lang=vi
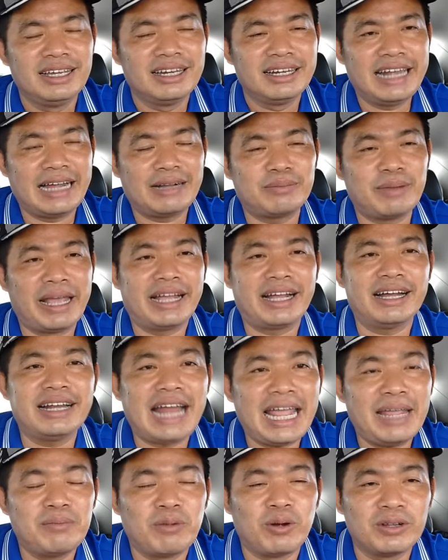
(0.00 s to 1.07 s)
đặc biệt ở
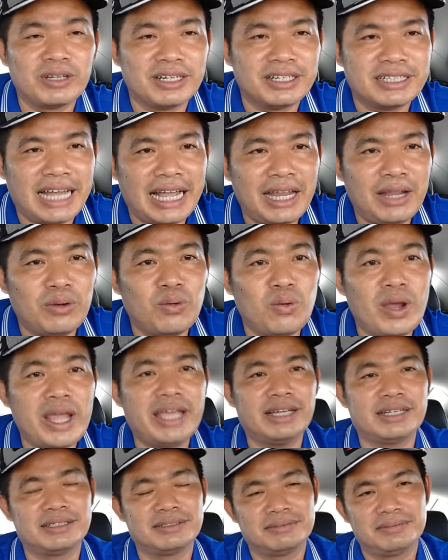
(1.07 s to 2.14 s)
đây mọi người thấy
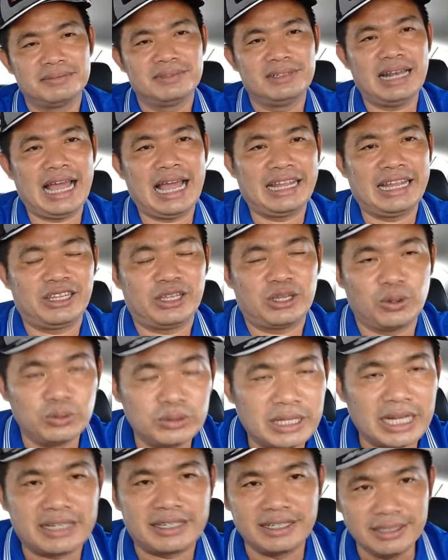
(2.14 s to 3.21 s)
nguyên là chủ
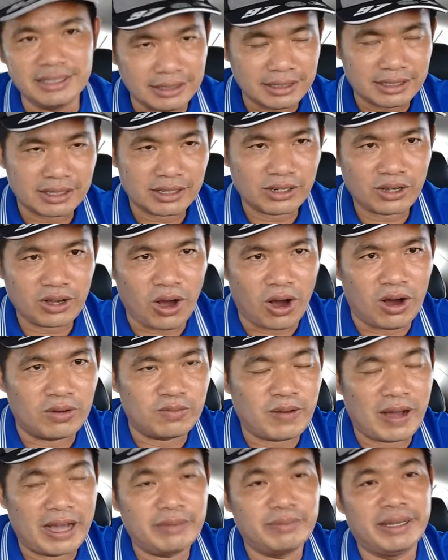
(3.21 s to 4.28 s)
tịch nước còn
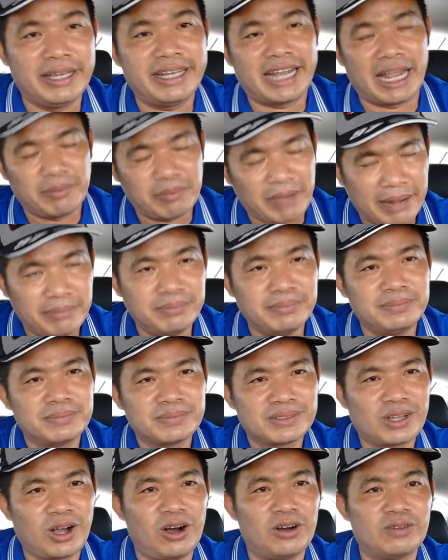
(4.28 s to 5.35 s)
phải bị kiểm điểm
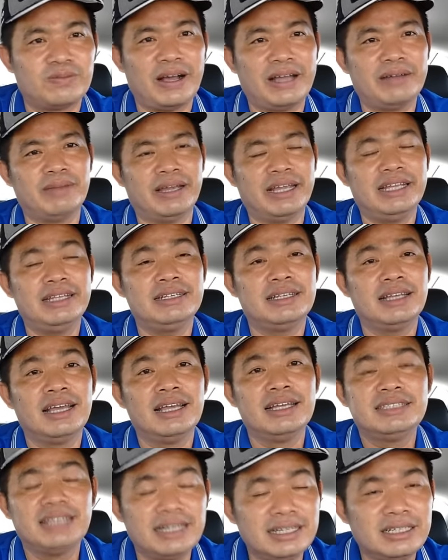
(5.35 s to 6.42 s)
còn phải bị
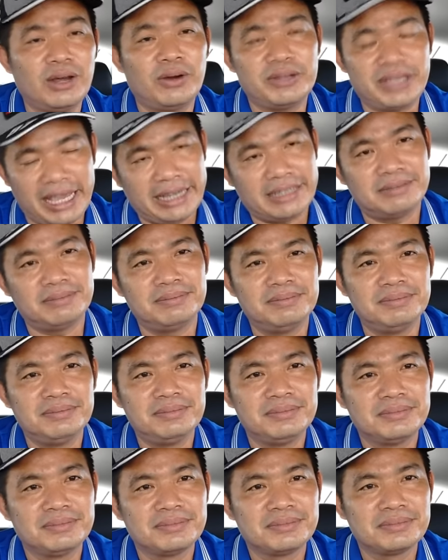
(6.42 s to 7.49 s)
xin thôi việc
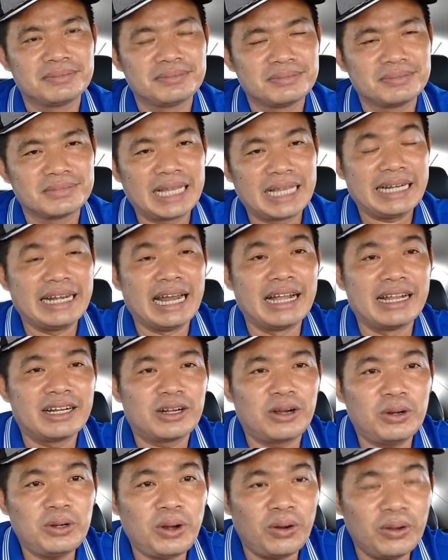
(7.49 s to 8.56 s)
thì đừng
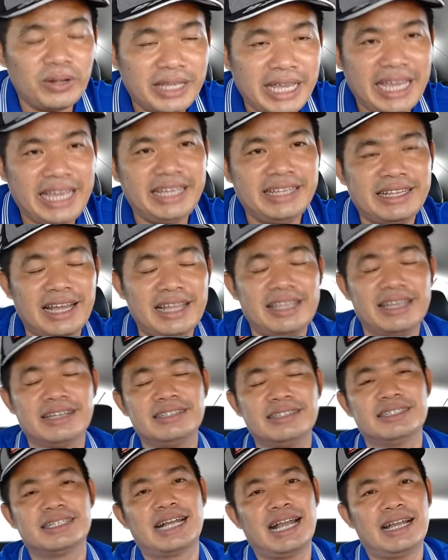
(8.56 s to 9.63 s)
có nói chi tới những
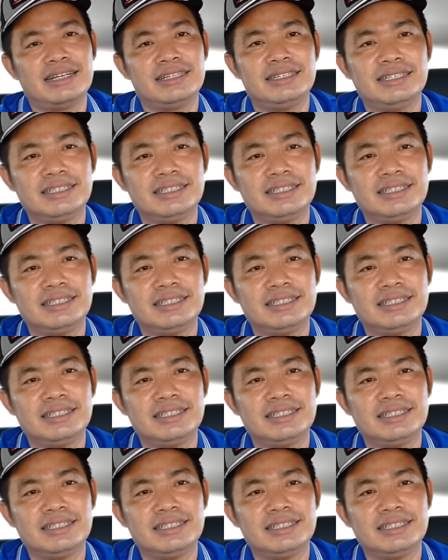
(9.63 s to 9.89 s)
người khác